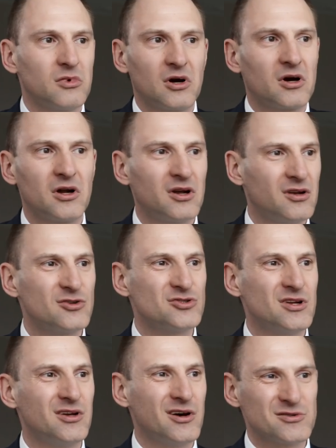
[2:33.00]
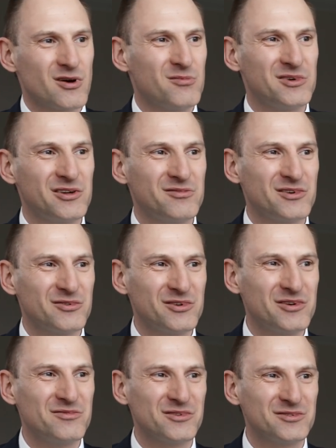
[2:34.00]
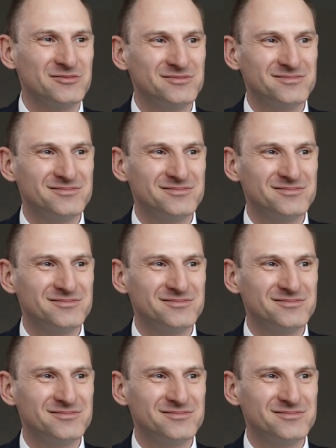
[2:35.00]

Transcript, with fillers: an keiner anderen Stelle. Also habe ich jedenfalls noch nicht gefunden.